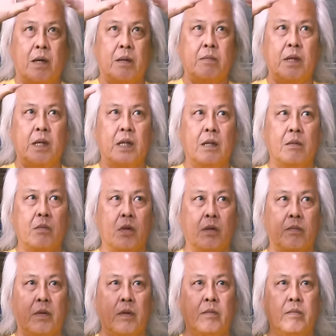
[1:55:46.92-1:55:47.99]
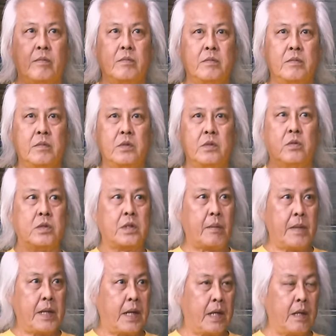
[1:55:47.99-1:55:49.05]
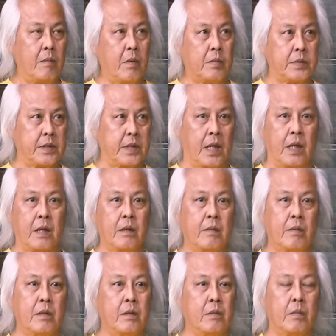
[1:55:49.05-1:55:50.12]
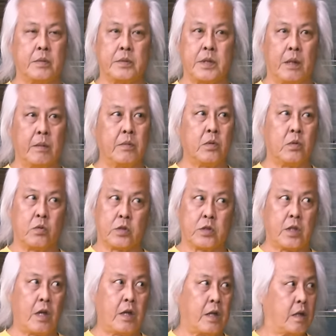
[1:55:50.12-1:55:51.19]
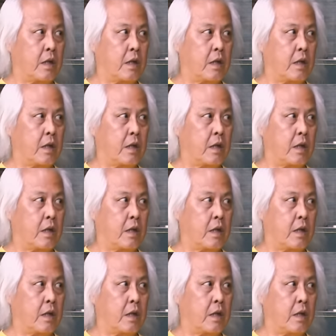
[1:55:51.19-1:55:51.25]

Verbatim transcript: มันมีทั้งหมดปุ๊บดูจะไม่เห็นระบบเสียงนะเพราะระบบเสียงมันถูกซ่อน